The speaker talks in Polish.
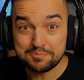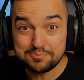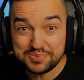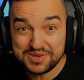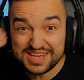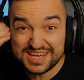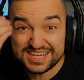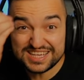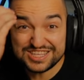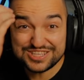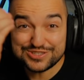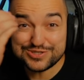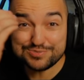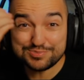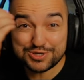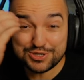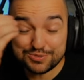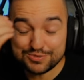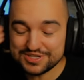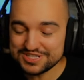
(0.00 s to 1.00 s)
Pięć
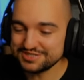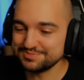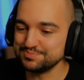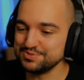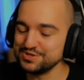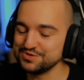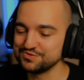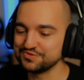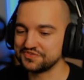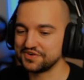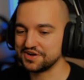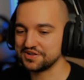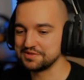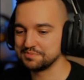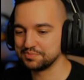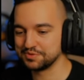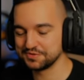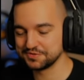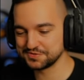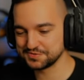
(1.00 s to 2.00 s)
super spinów, ale
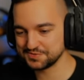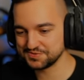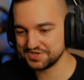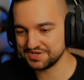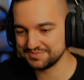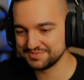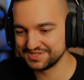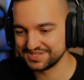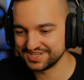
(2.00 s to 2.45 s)
polosujemy